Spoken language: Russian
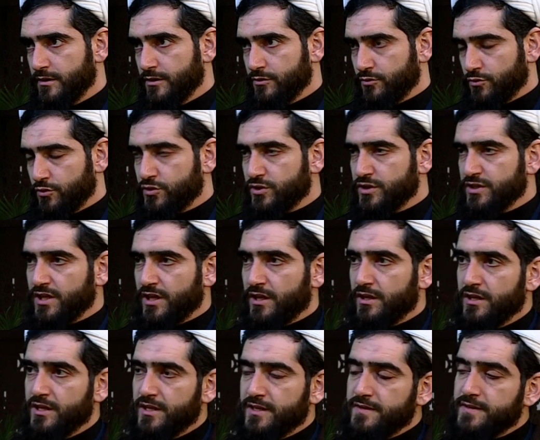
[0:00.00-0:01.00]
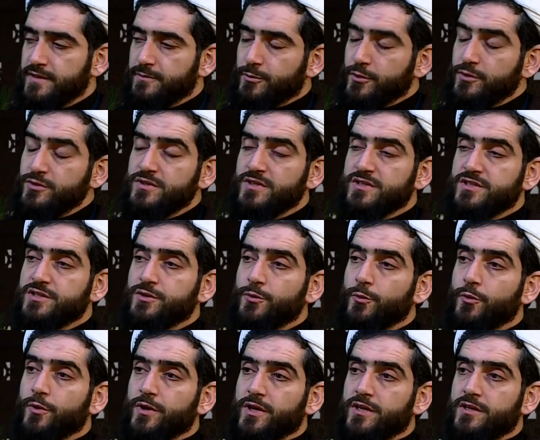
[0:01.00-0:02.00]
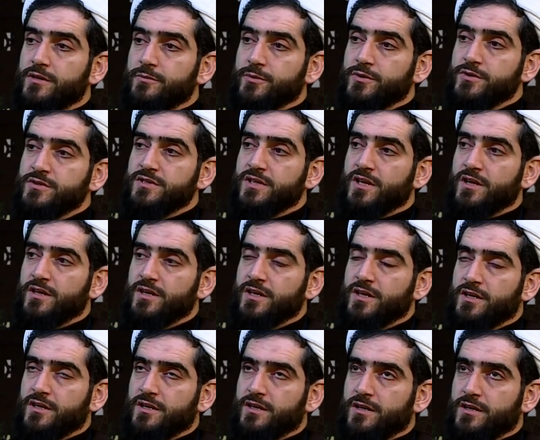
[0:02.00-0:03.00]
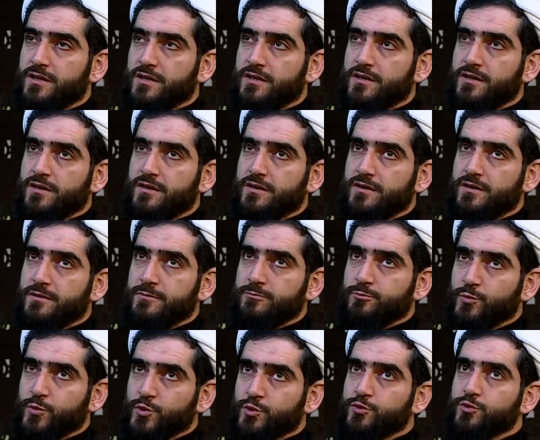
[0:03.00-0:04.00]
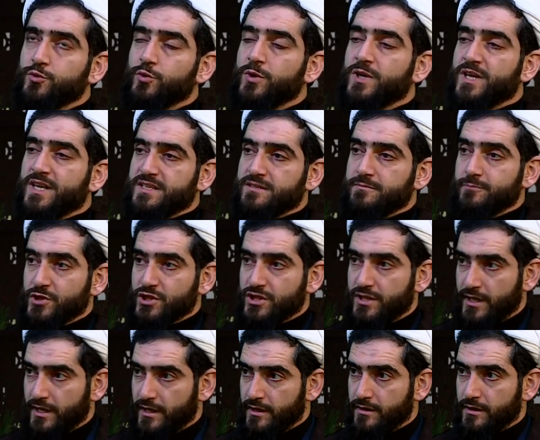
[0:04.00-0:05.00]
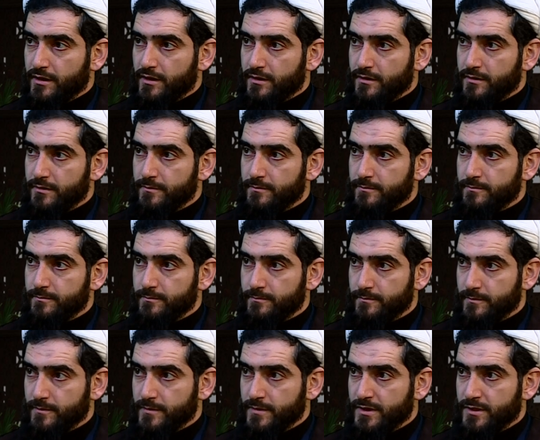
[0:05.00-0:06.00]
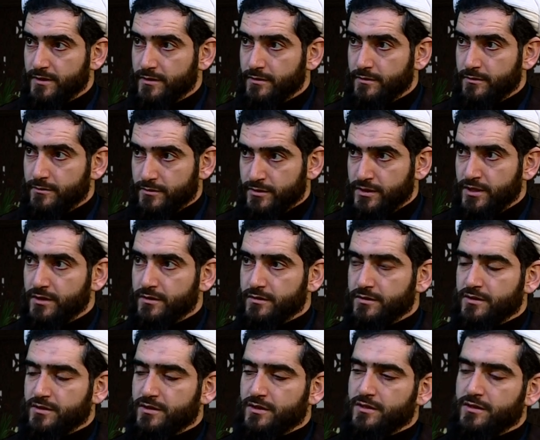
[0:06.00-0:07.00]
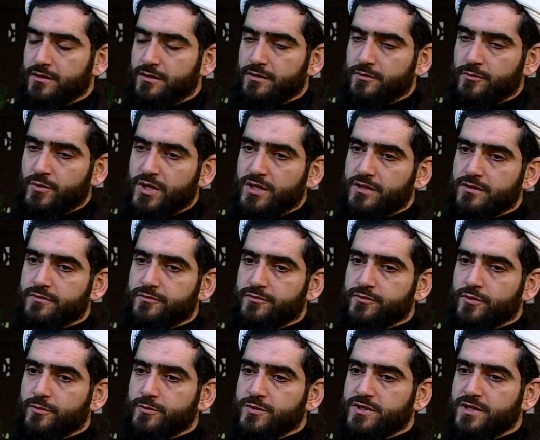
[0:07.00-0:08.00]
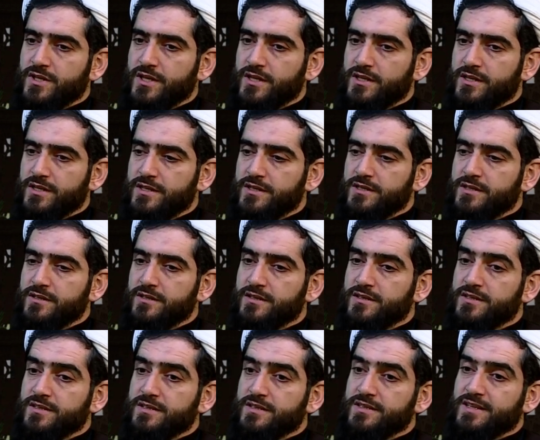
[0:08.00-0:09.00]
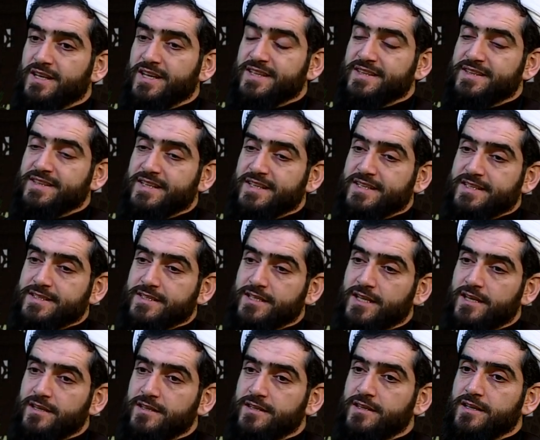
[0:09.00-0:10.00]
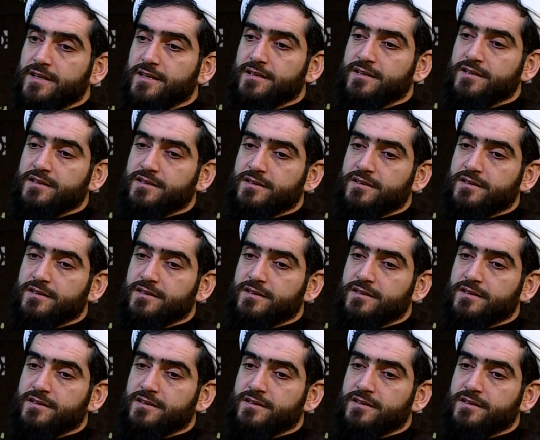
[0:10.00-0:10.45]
То есть это не просто теория, не просто э, пустое размышление. Нет, это имеет в том числе и отношение